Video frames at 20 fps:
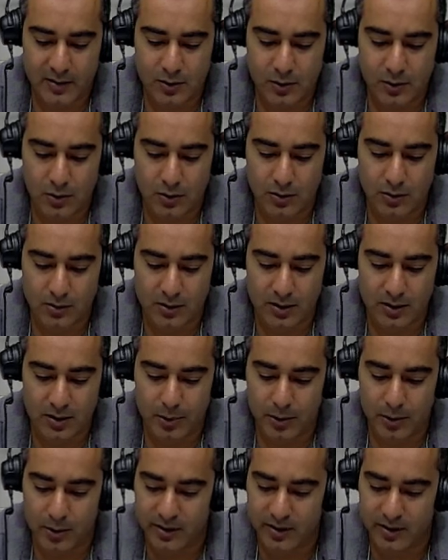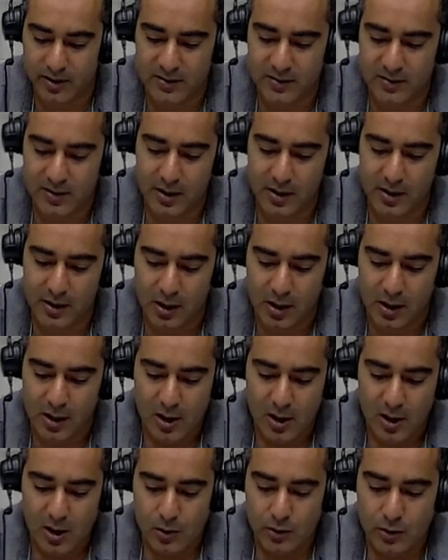توغم ديال بور نتزاير
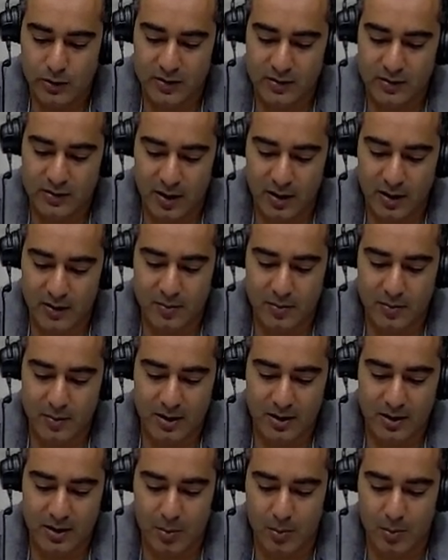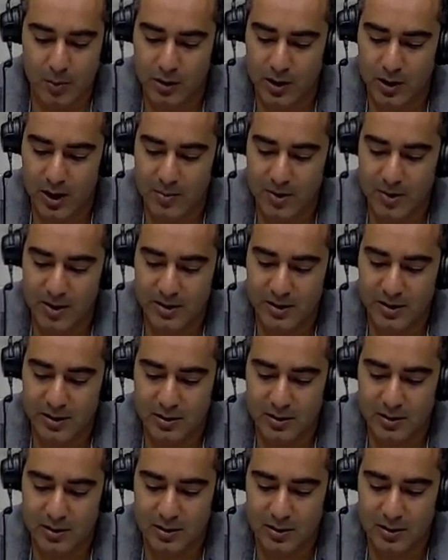يسد أسمال طام والعملية
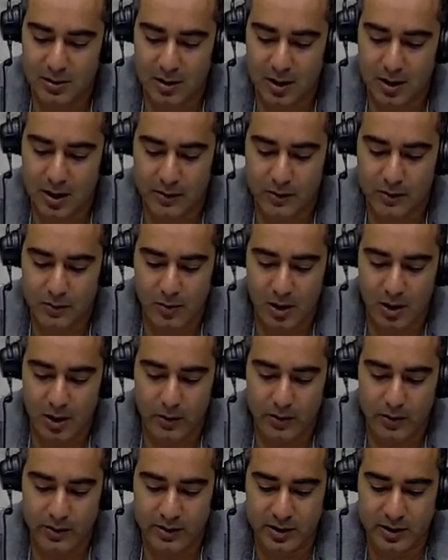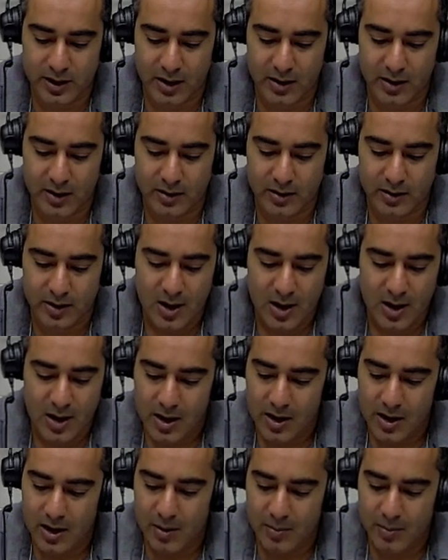تدراس مع وني دي غلن
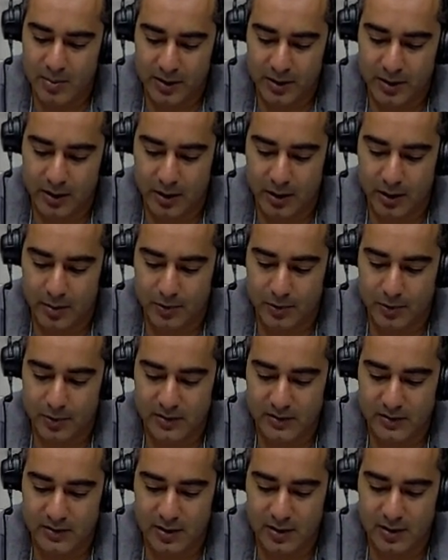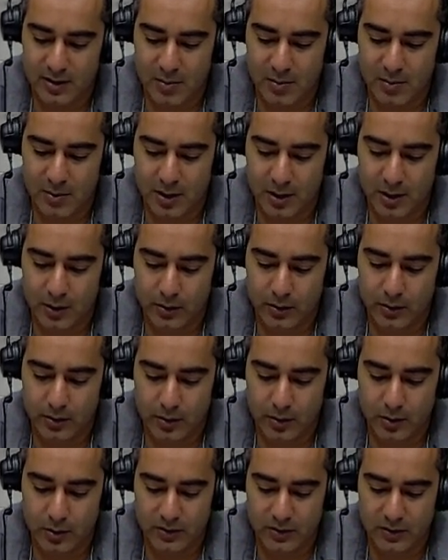إلا من الله بوليس دايما ون
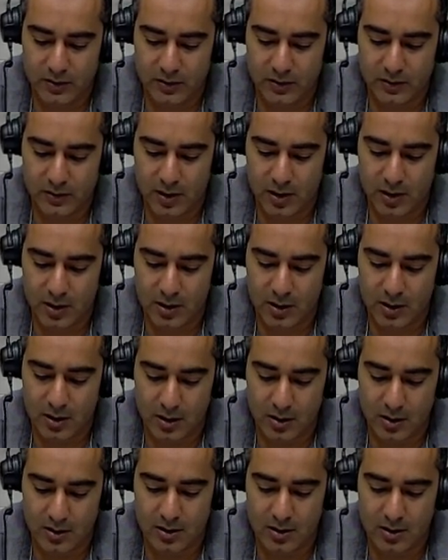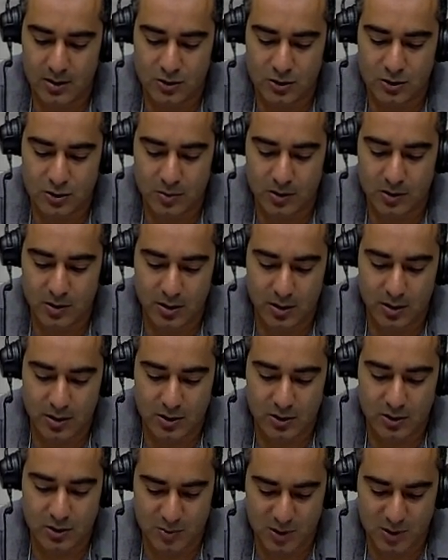وسان ينجمن
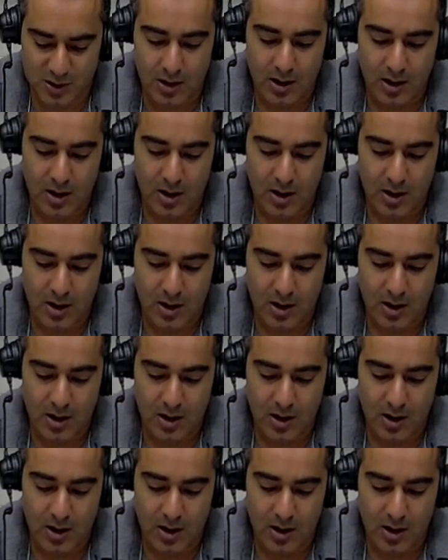نجمن